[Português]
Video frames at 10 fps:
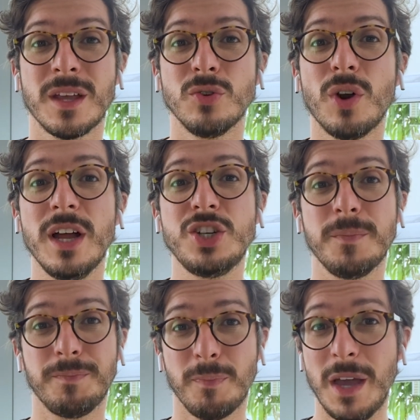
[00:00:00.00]

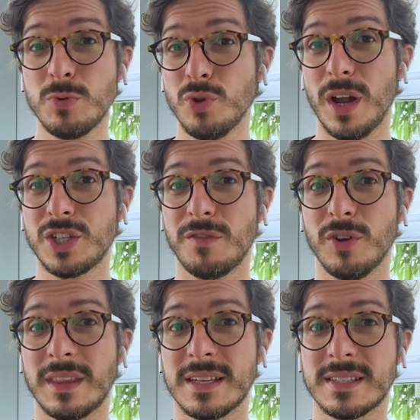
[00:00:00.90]
Durante, mesmo durante a
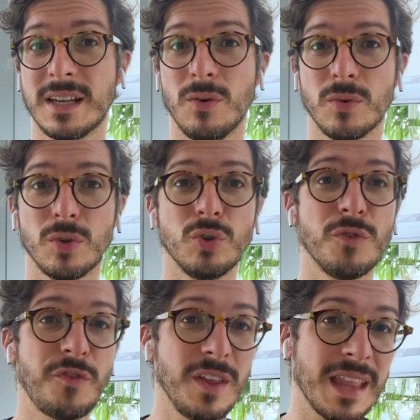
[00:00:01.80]
votação no
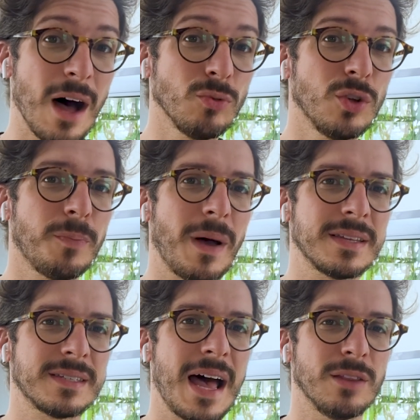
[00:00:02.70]
final do ano
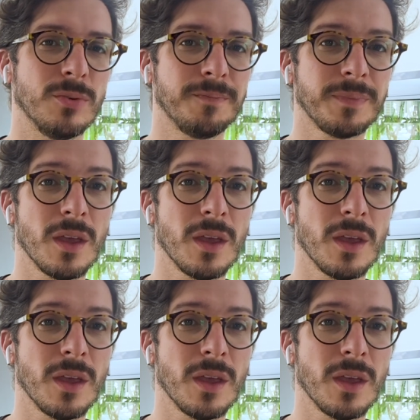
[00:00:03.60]
passado,